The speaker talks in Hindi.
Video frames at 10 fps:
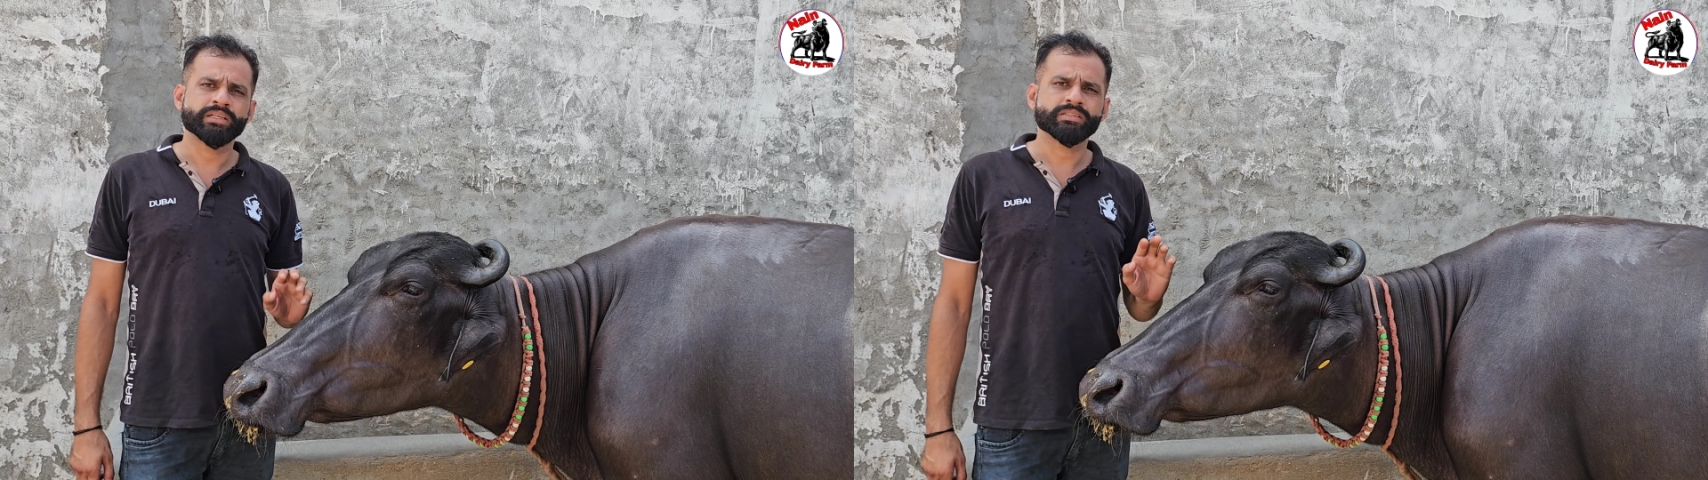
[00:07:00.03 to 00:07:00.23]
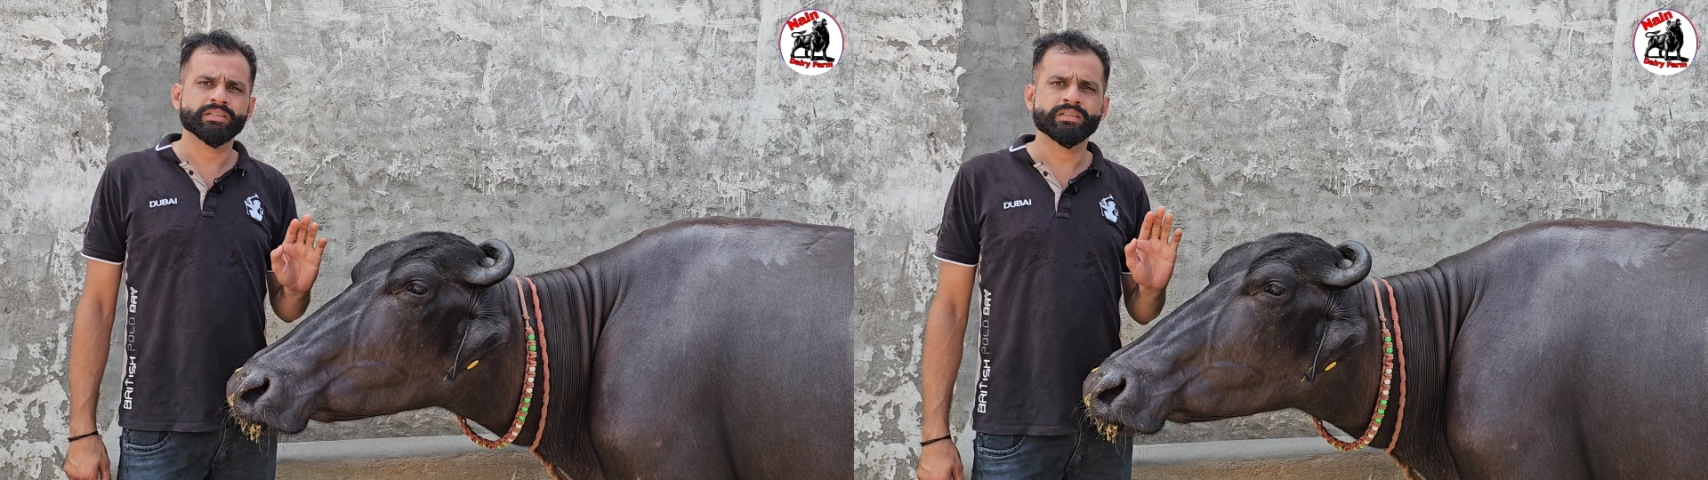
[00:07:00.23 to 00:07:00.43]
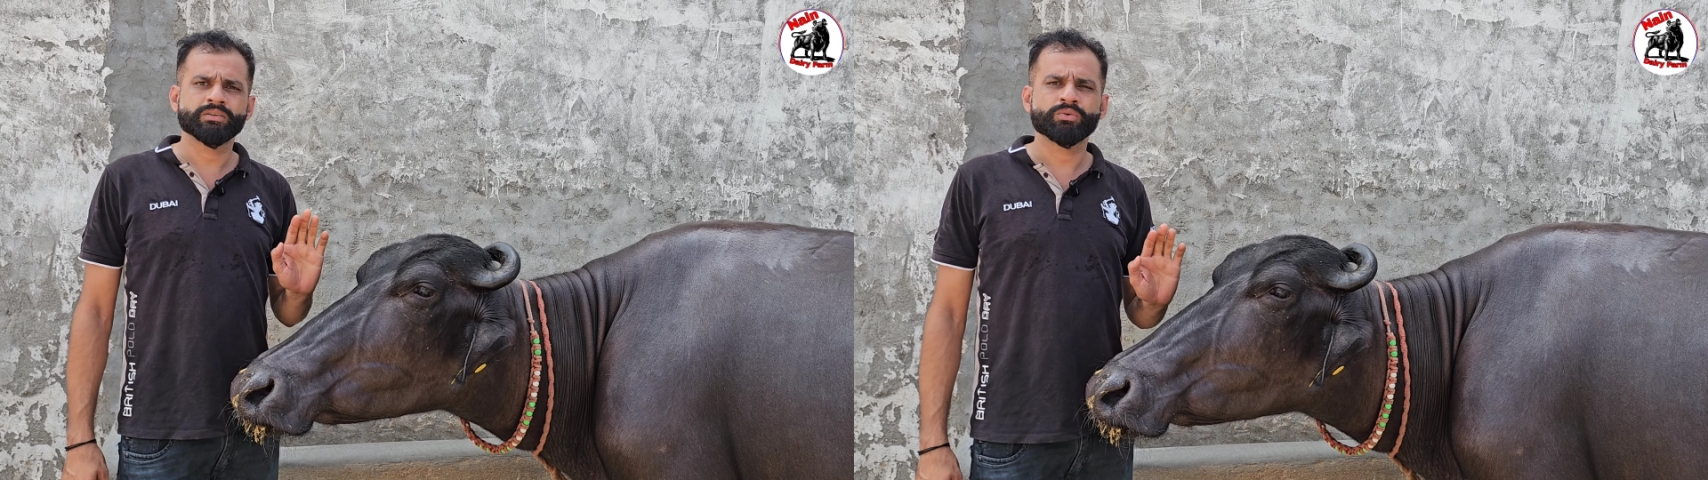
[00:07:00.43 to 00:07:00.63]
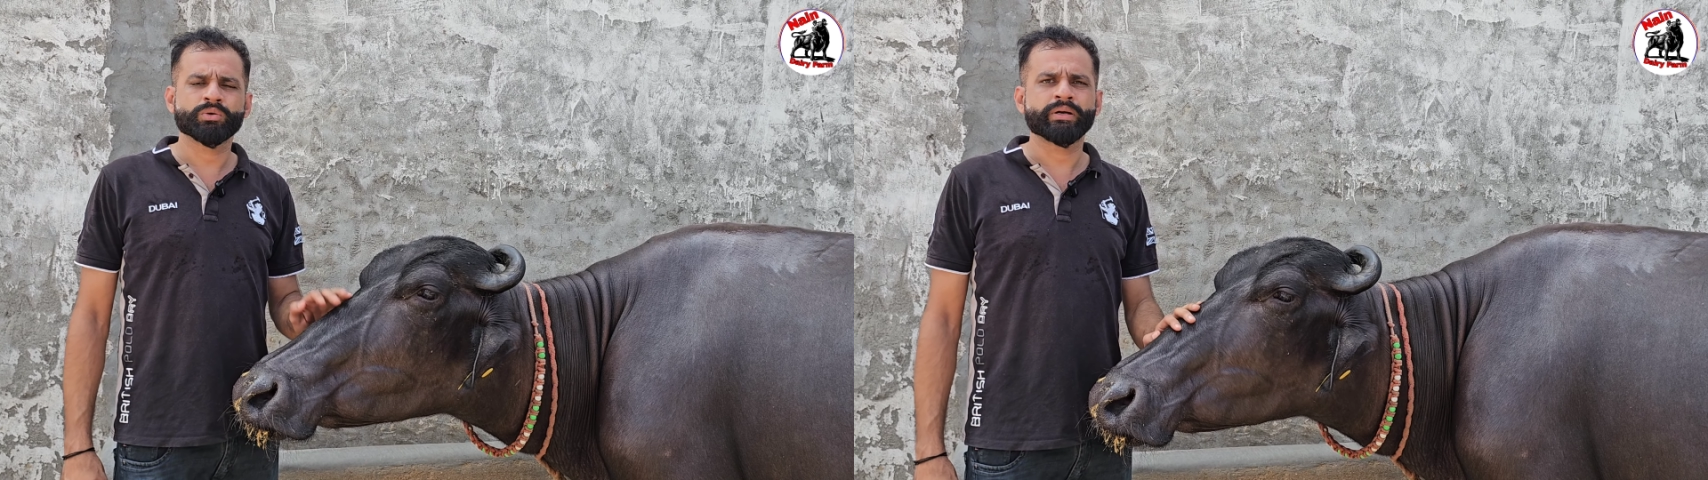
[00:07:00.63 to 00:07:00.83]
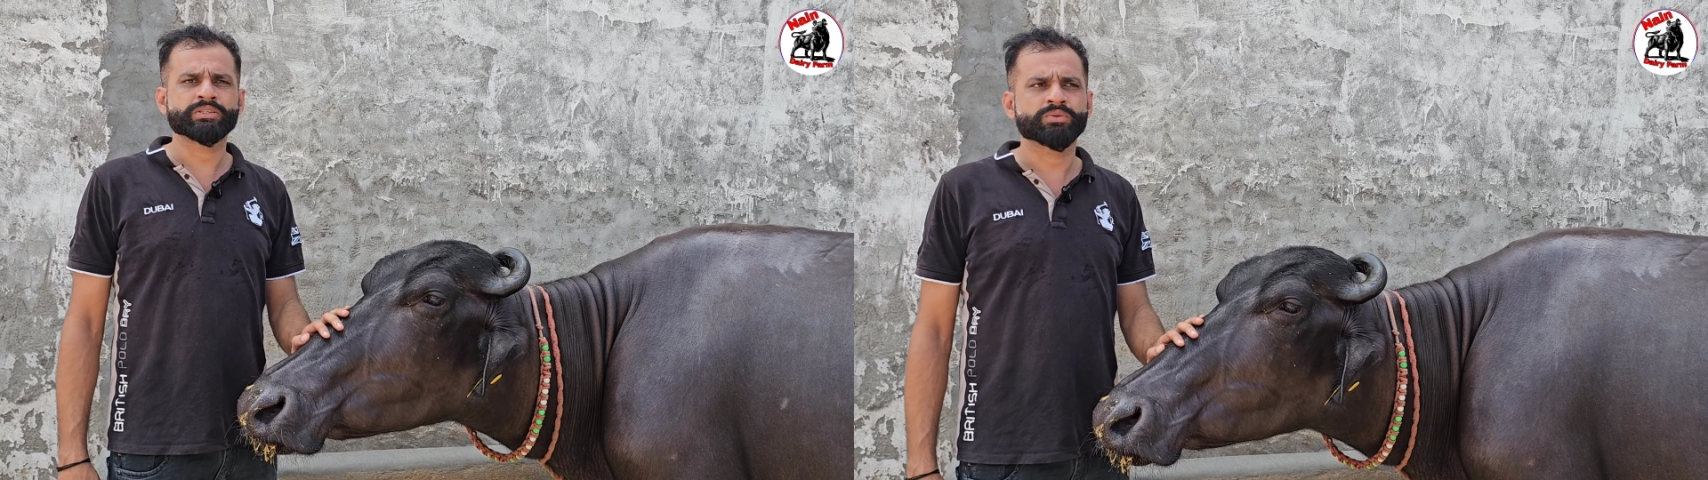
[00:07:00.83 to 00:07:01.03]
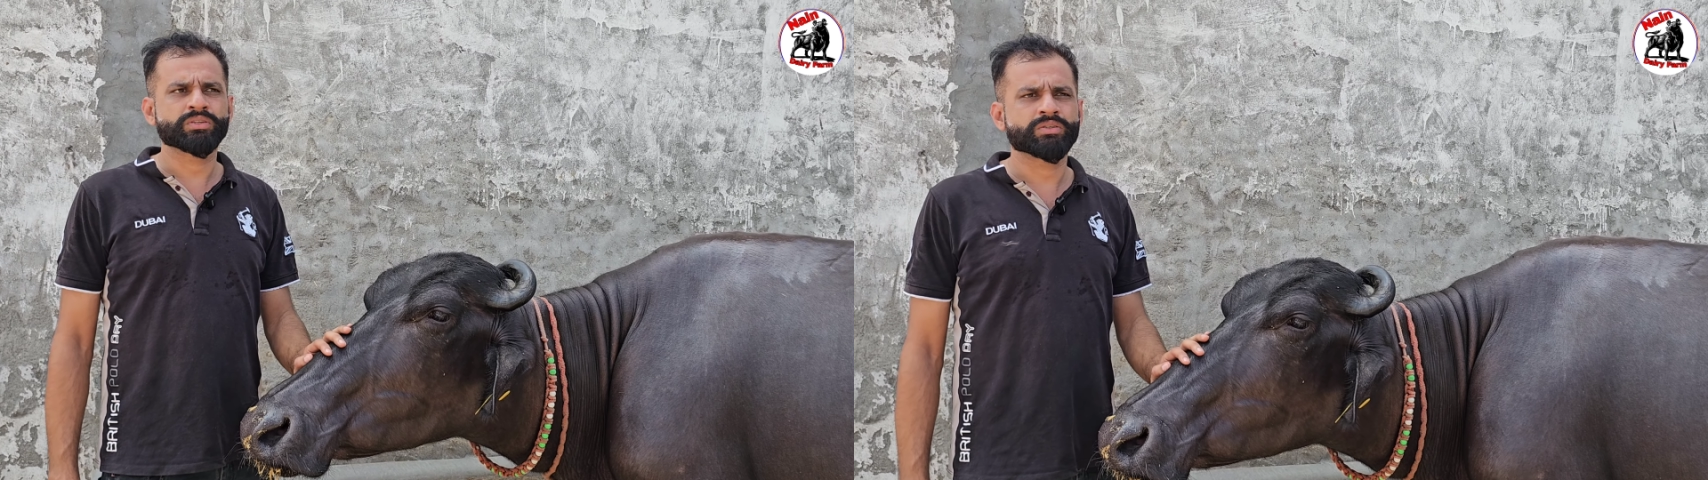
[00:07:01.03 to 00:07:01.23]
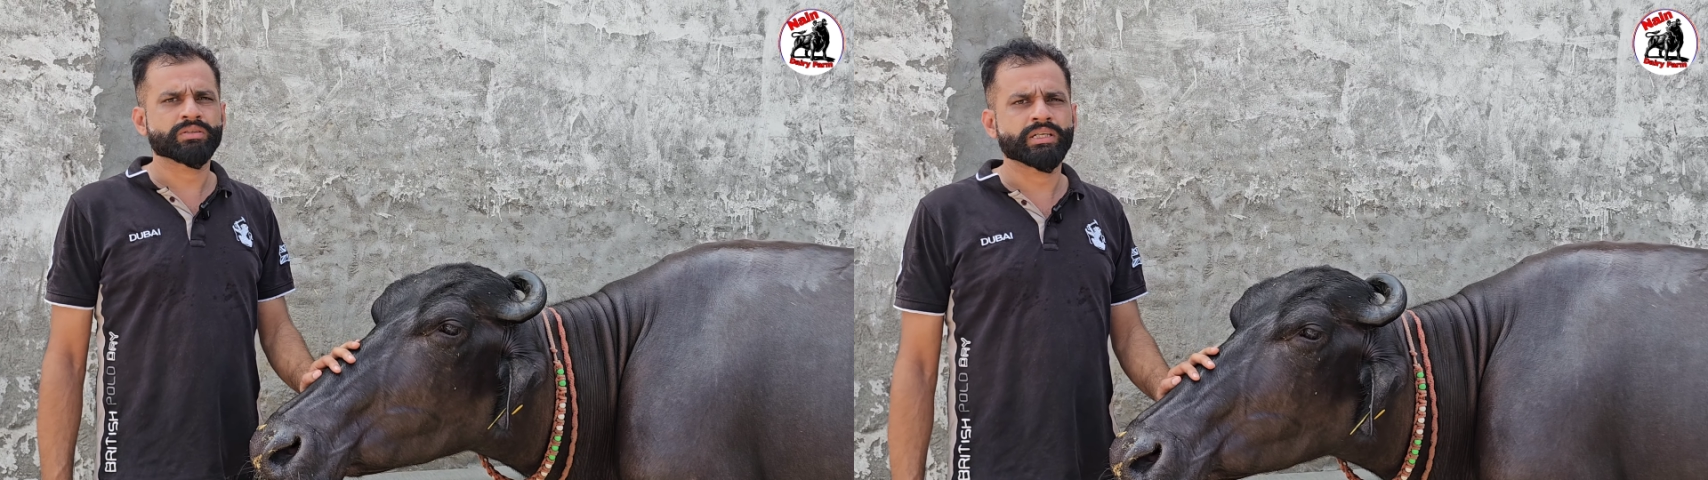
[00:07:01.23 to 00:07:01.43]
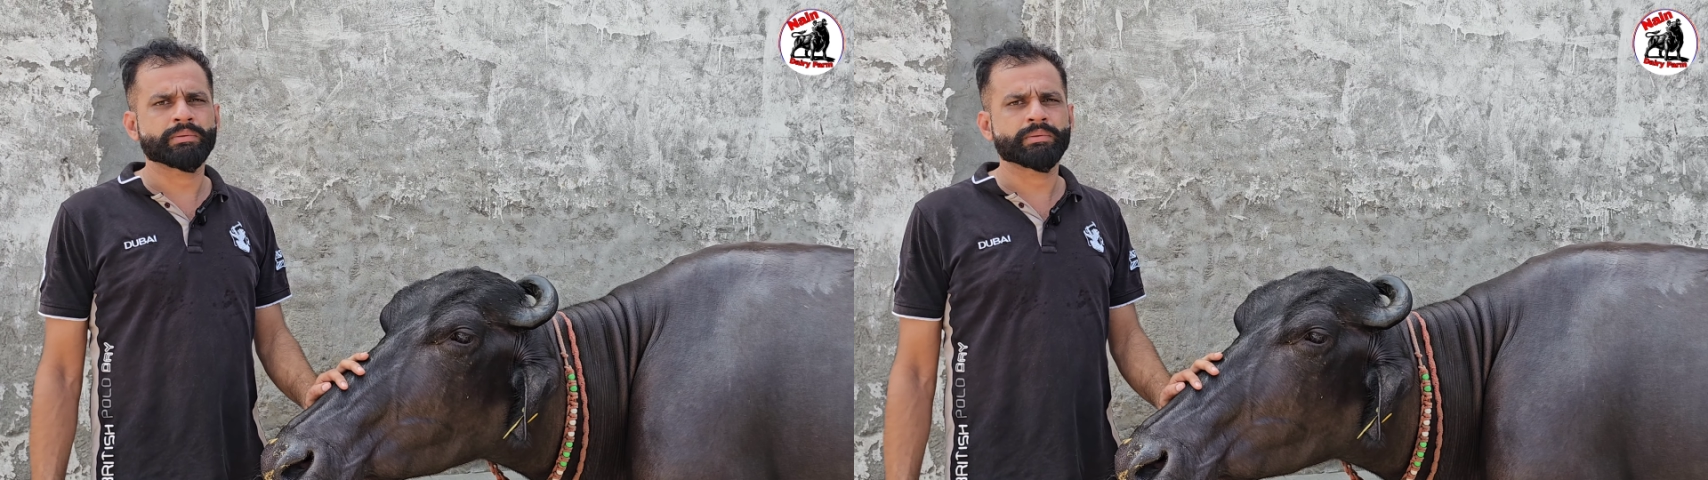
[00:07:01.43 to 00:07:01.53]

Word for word: भैंस और भैंस होती तो